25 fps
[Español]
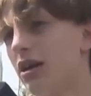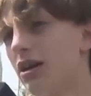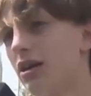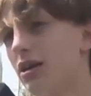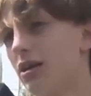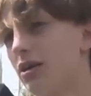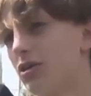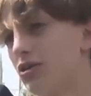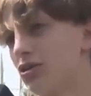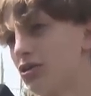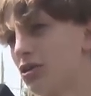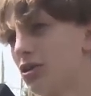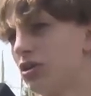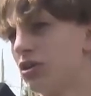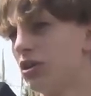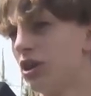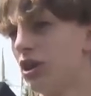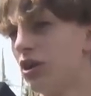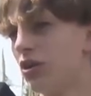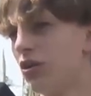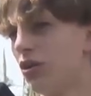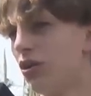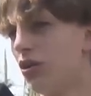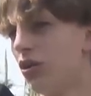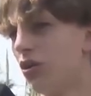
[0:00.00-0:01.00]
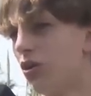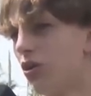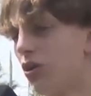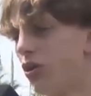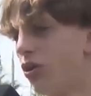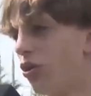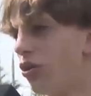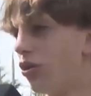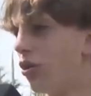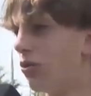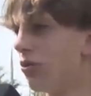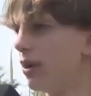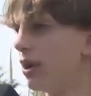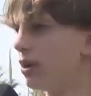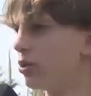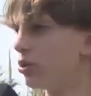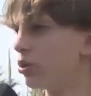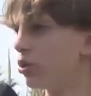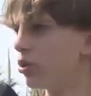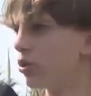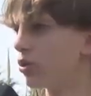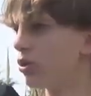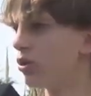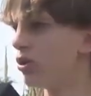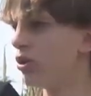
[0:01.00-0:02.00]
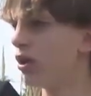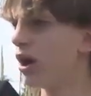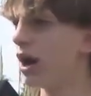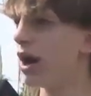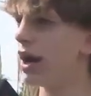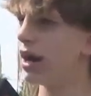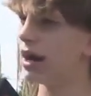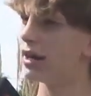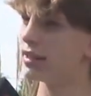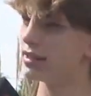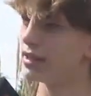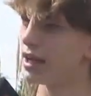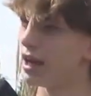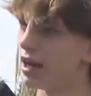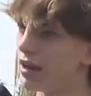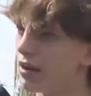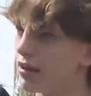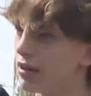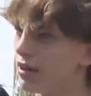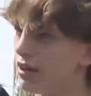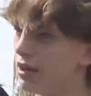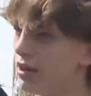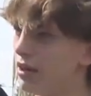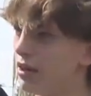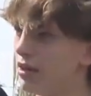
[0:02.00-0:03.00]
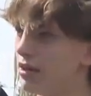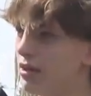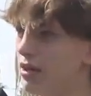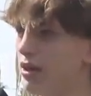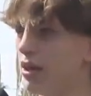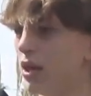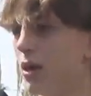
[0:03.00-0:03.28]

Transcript: Eh, yo entreno doble turno a la tarde